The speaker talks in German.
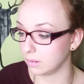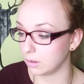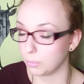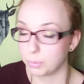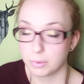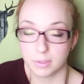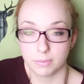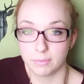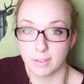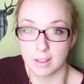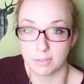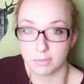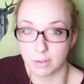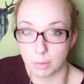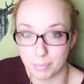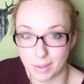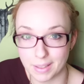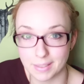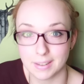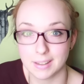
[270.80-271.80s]
ob es was
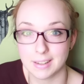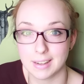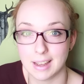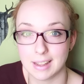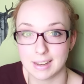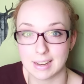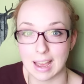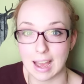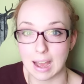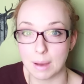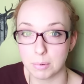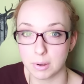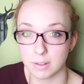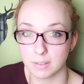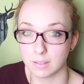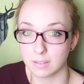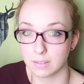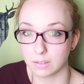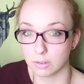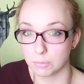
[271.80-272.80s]
verbessert hat, aber
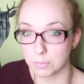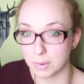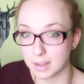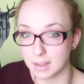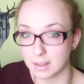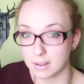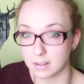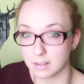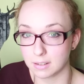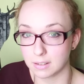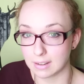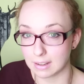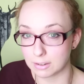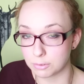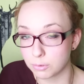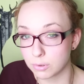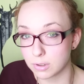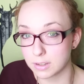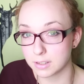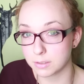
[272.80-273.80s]
es ist immerhin ein
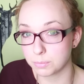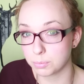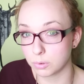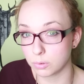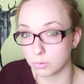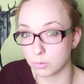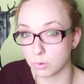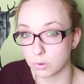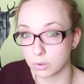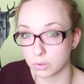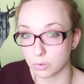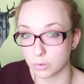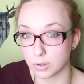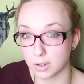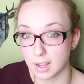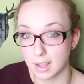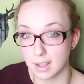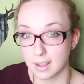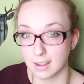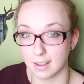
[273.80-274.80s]
natürliches Produkt
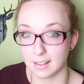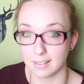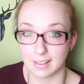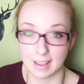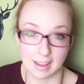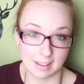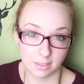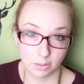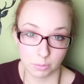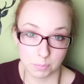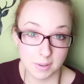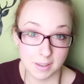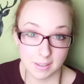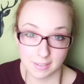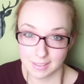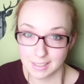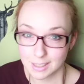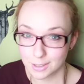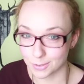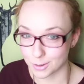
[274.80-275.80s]
und es kann
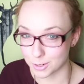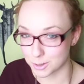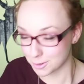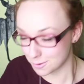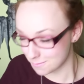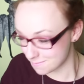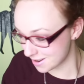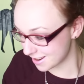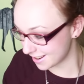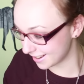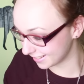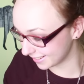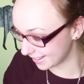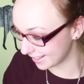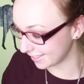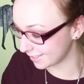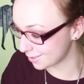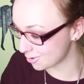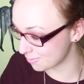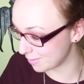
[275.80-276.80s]
zumindest nichts verschlimmern, denn
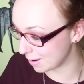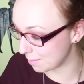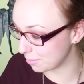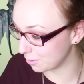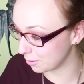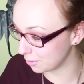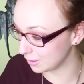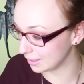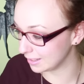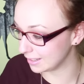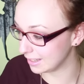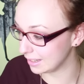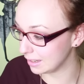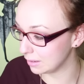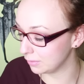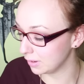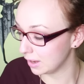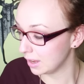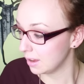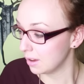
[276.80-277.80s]
das ist schon mal
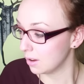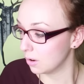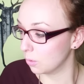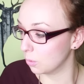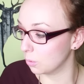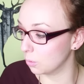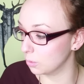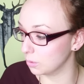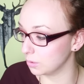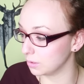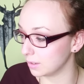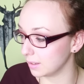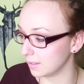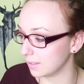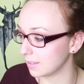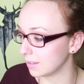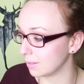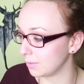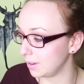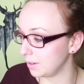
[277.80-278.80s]
positiv. Und
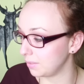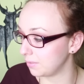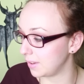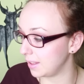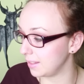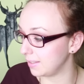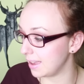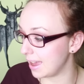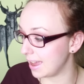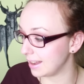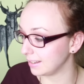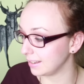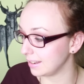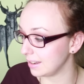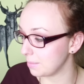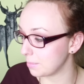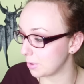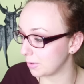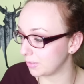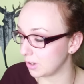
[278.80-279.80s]
es ist auf jeden Fall sehr
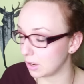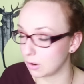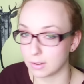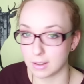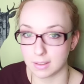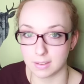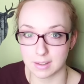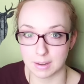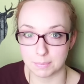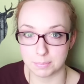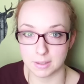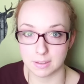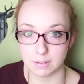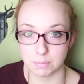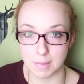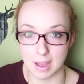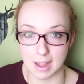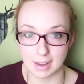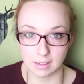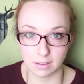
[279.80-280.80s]
angenehm auf der Haut. Also ich habe das
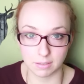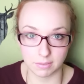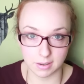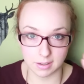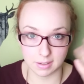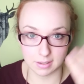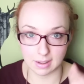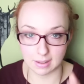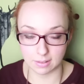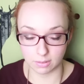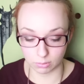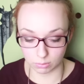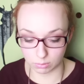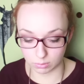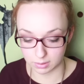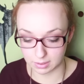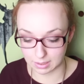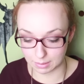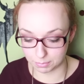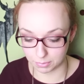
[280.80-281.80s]
immer angewendet, halt
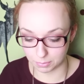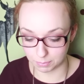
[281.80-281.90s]
so, ich habe